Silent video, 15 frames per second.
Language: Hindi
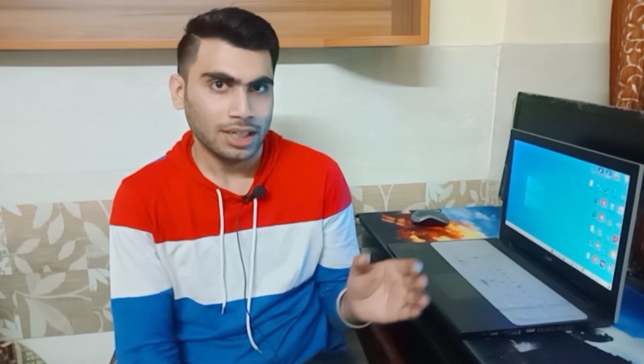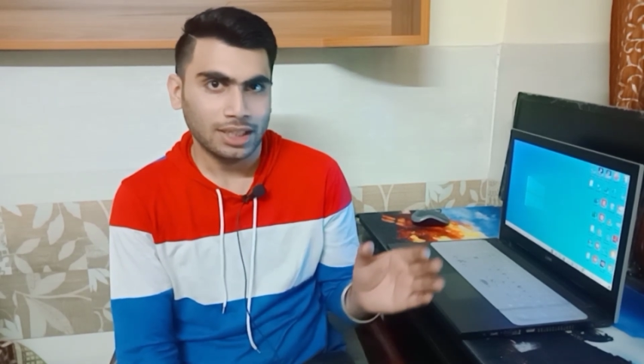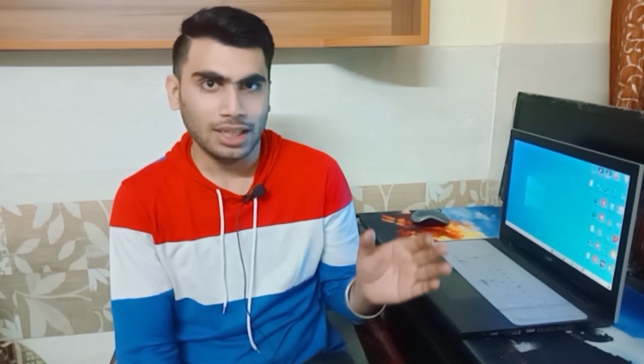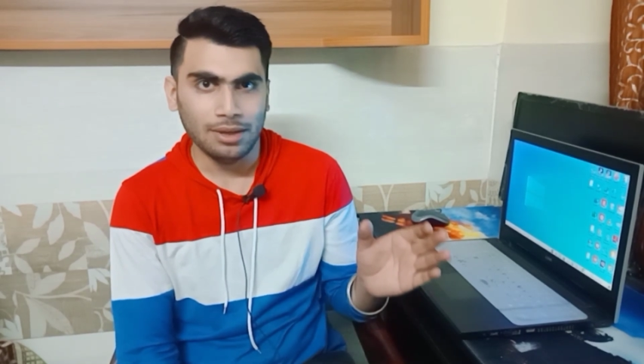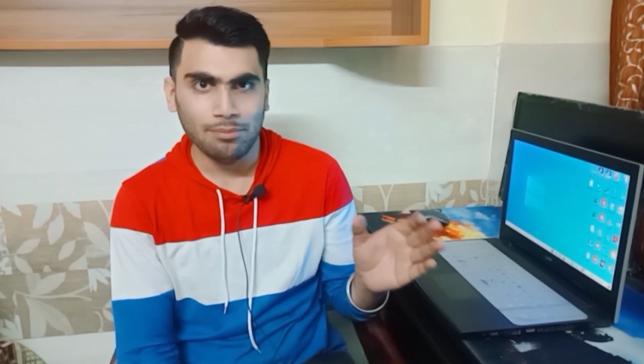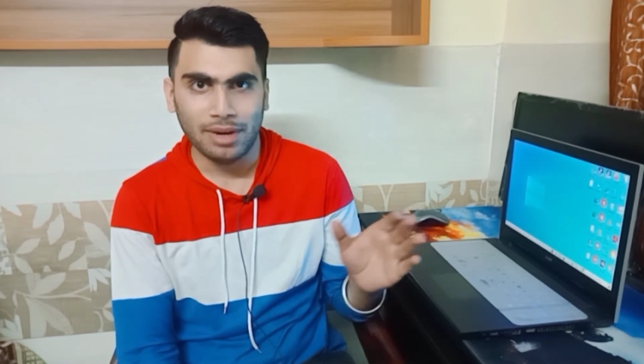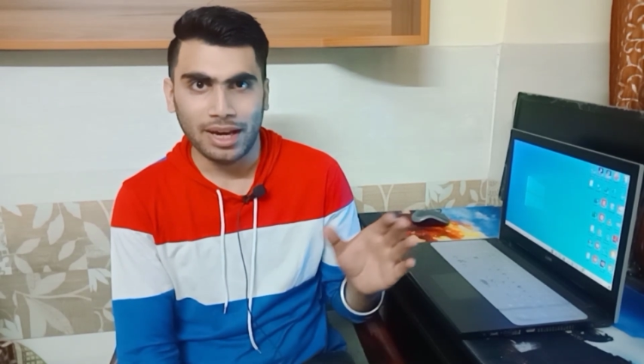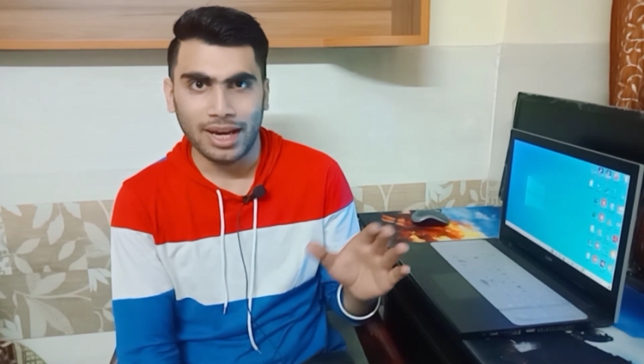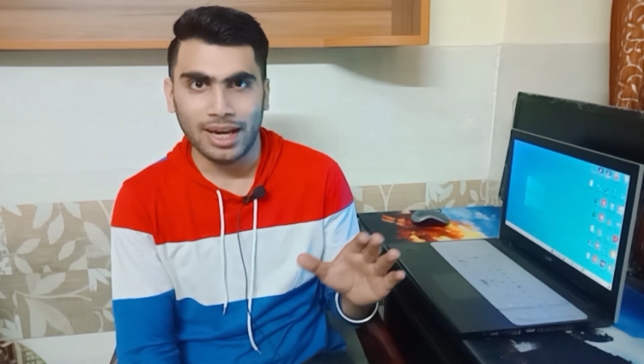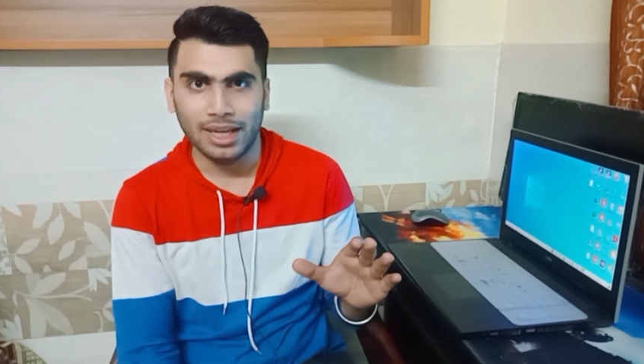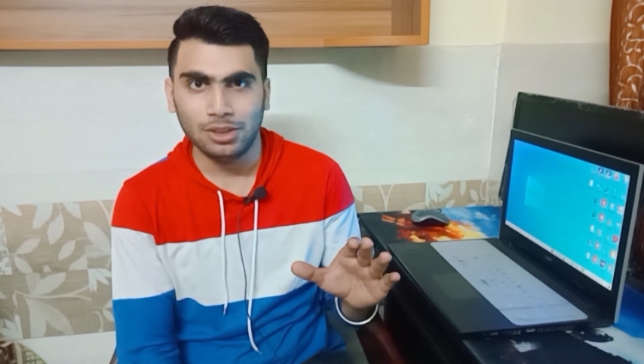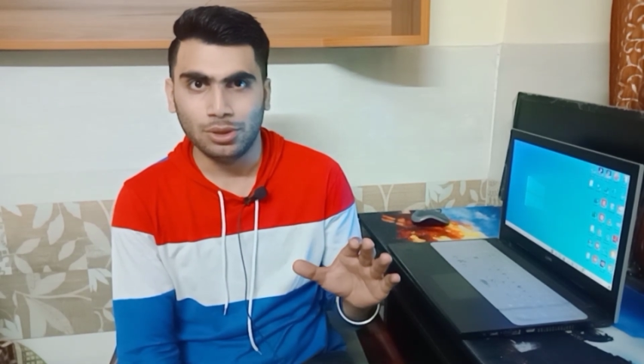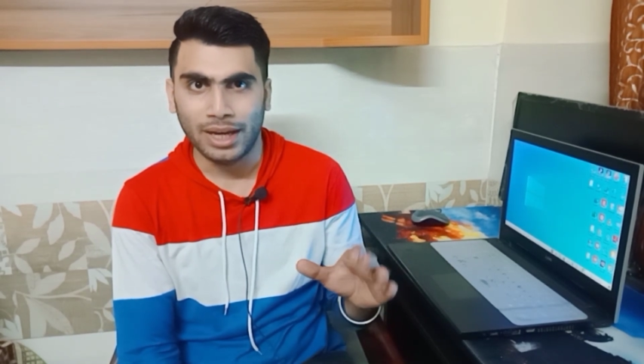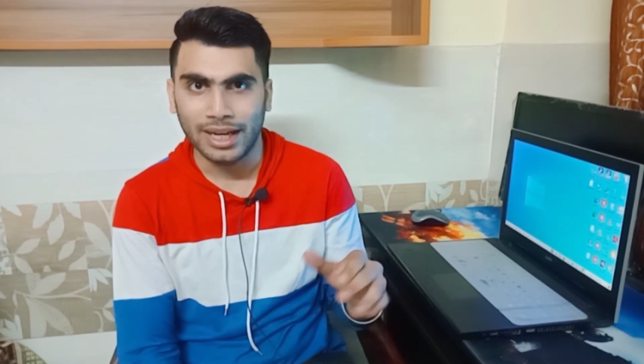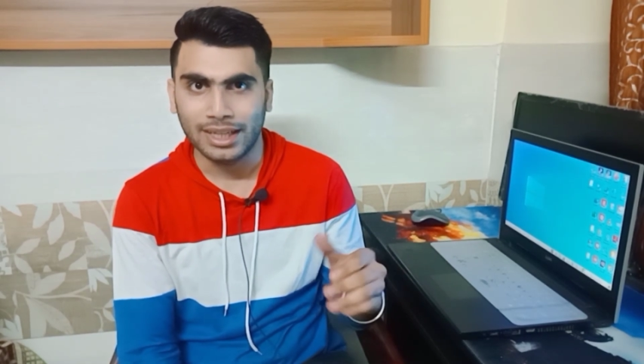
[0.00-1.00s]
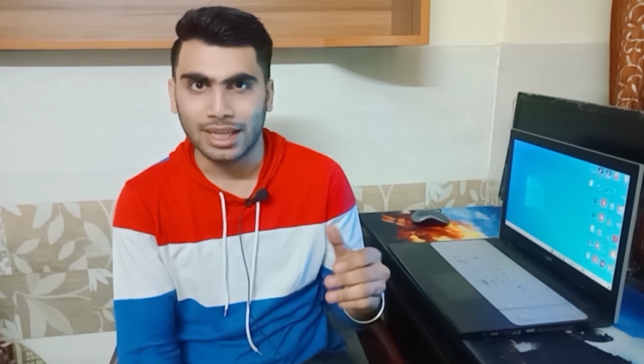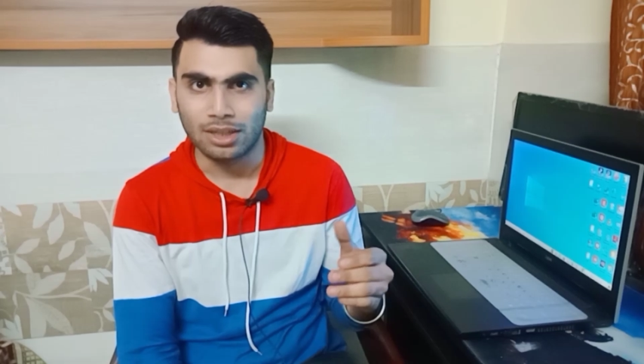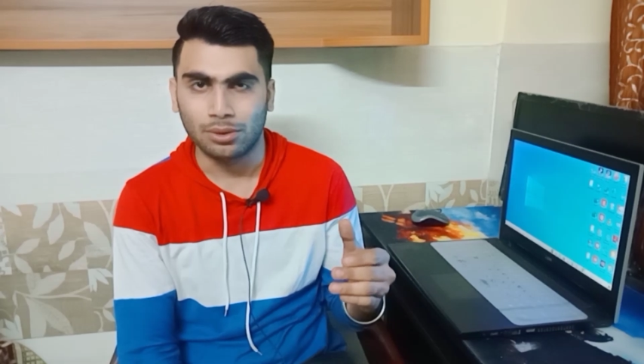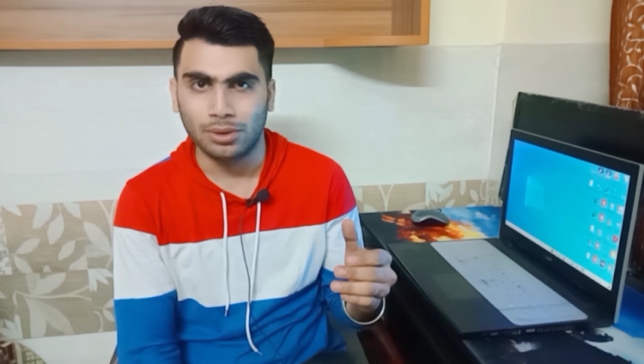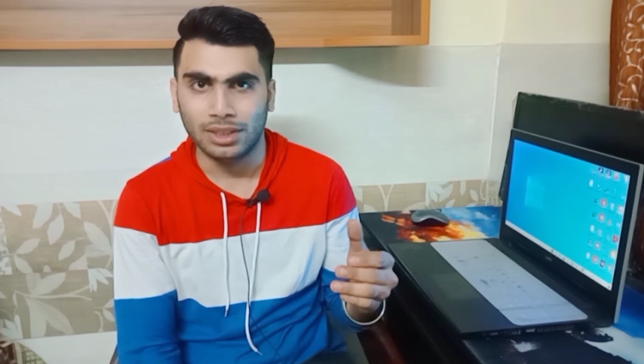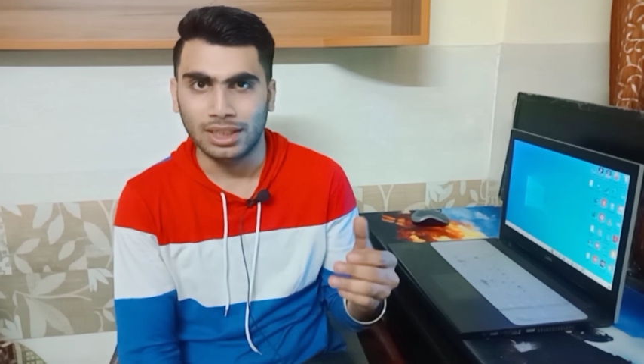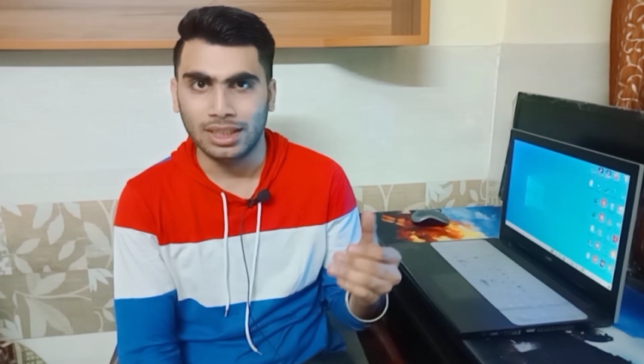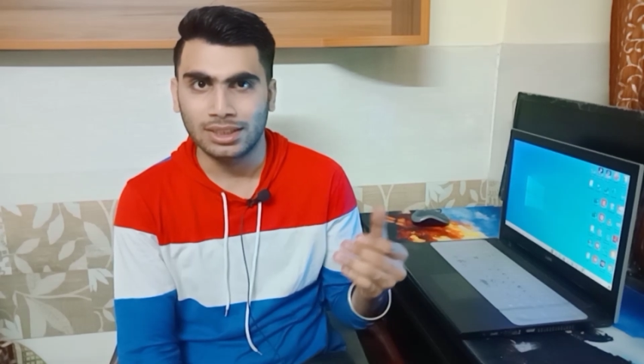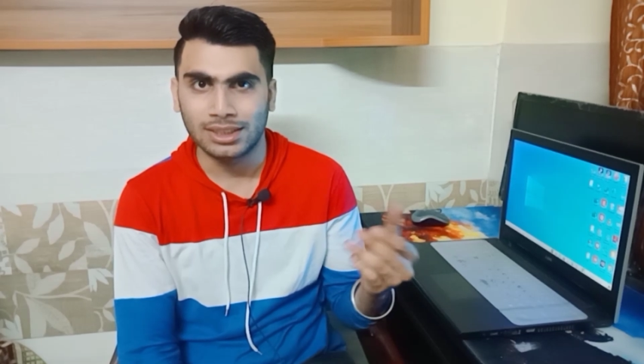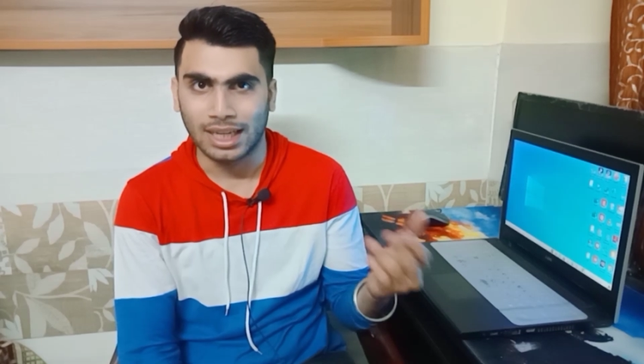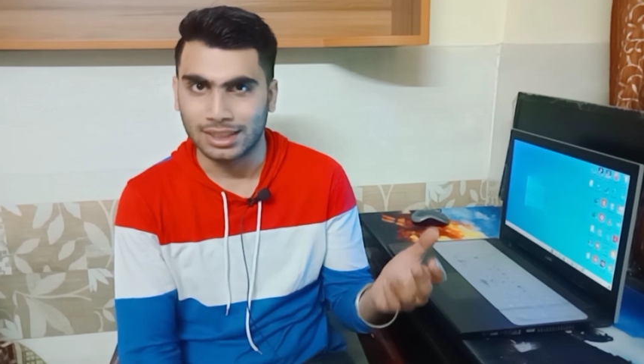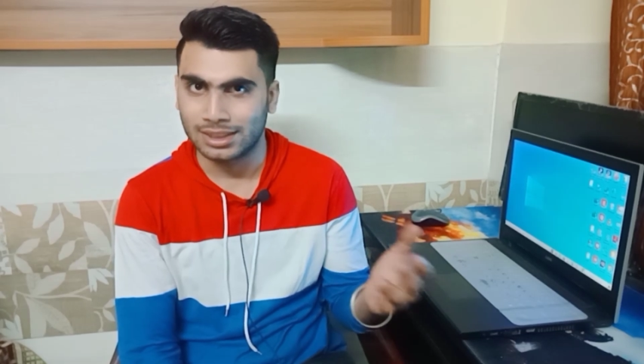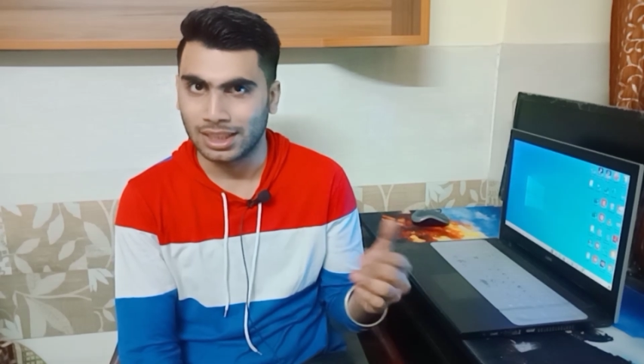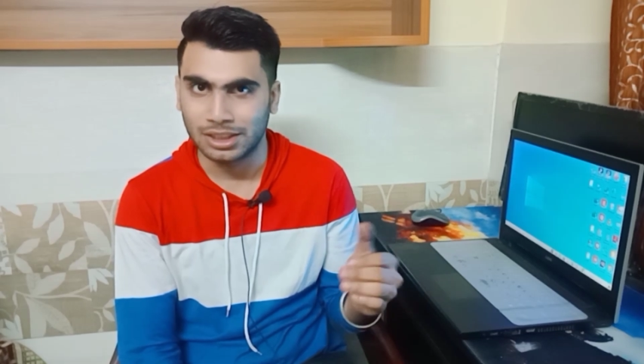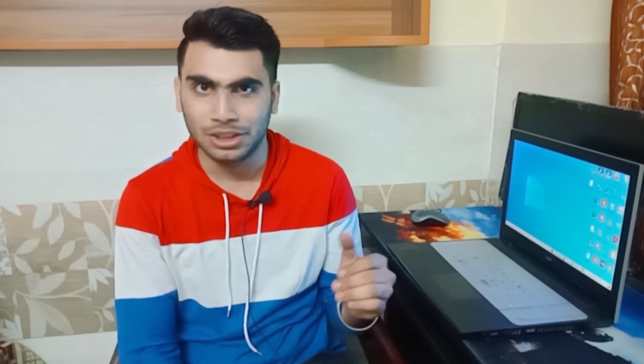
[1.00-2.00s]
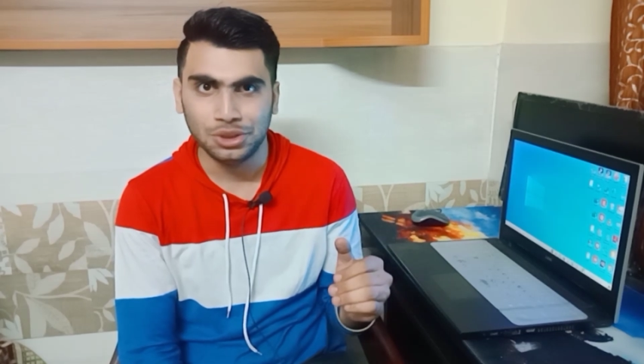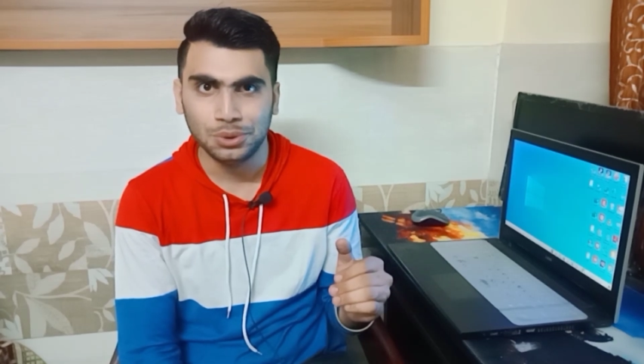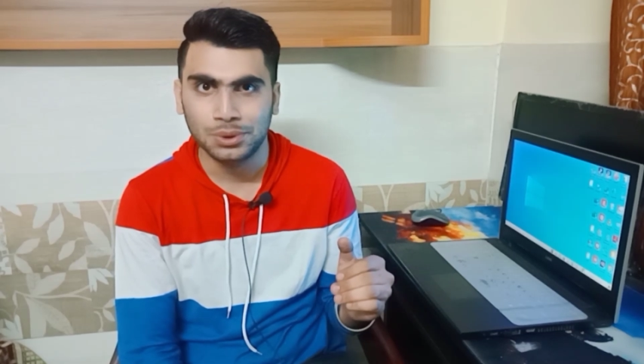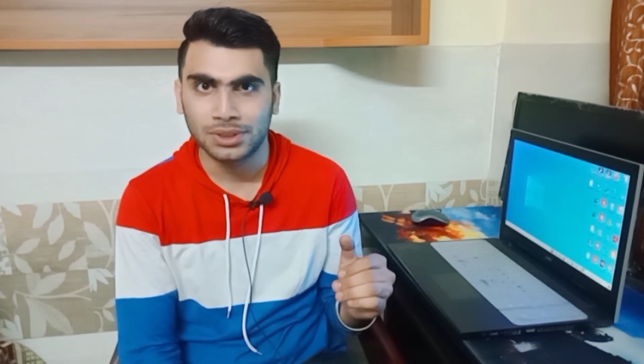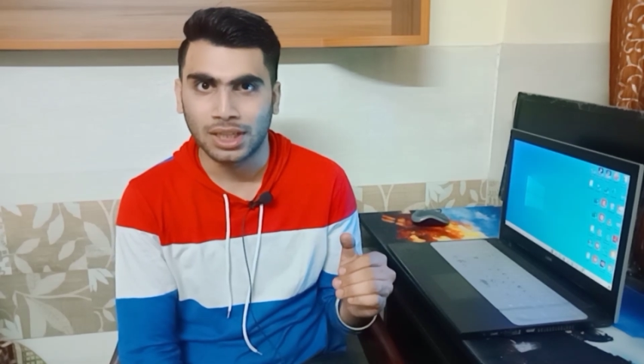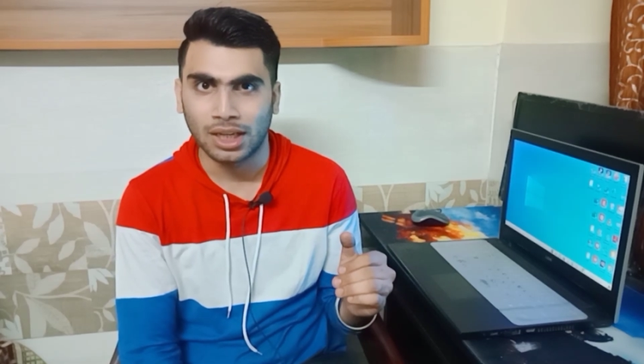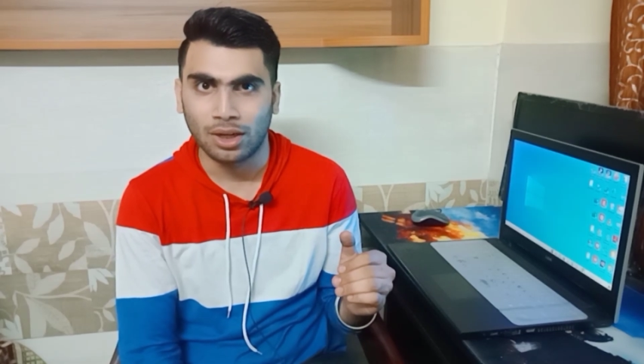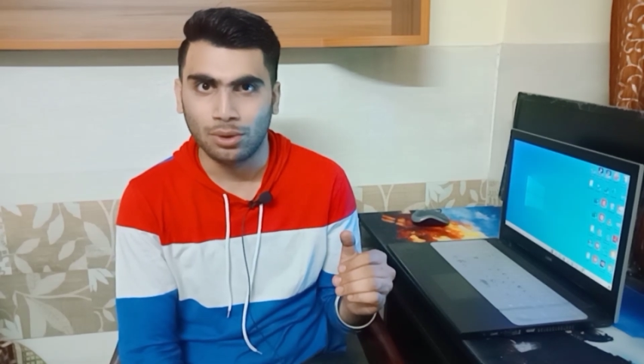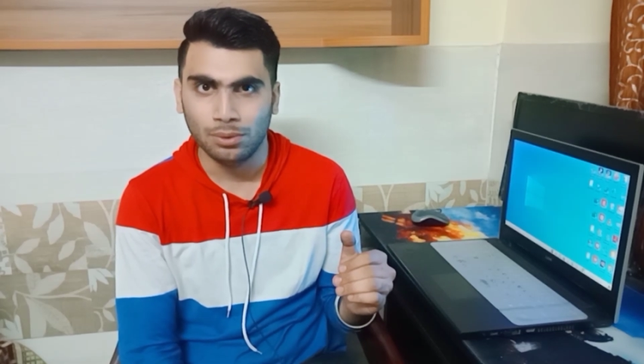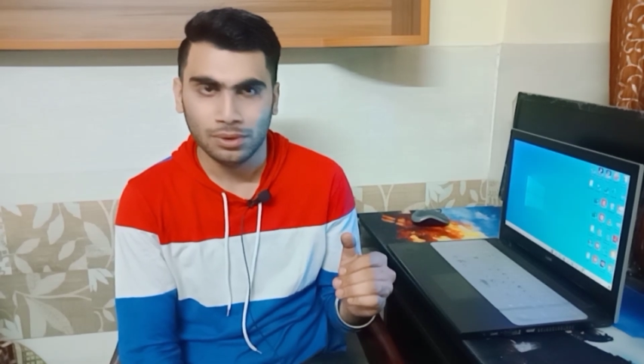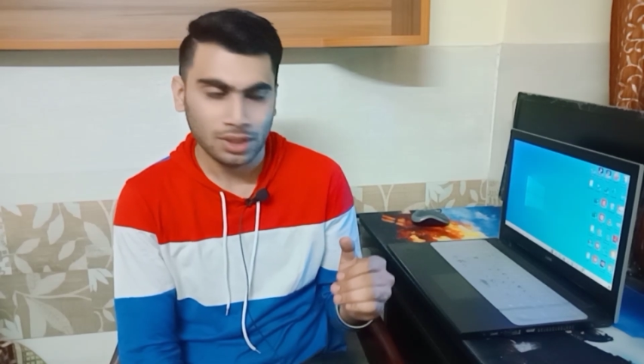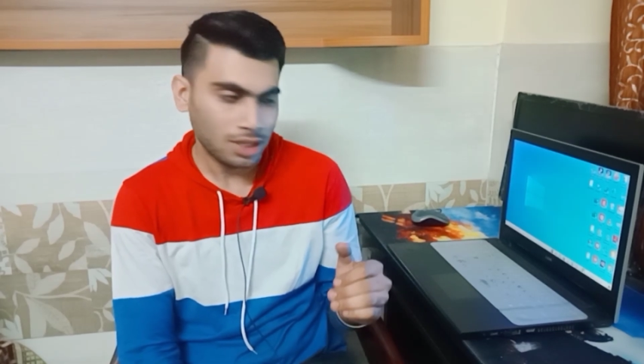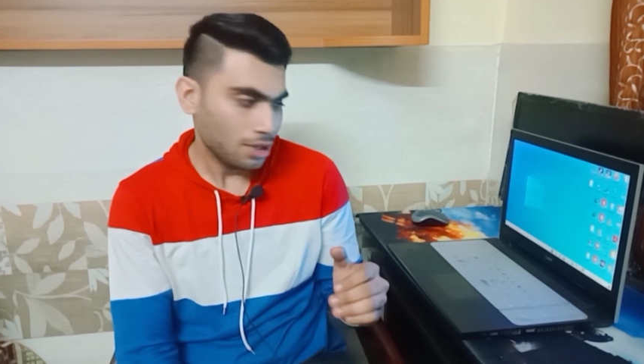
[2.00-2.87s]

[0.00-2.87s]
कि मैं जो है कैलकुलेटर साथ साथ ही यूज़ कर लूँ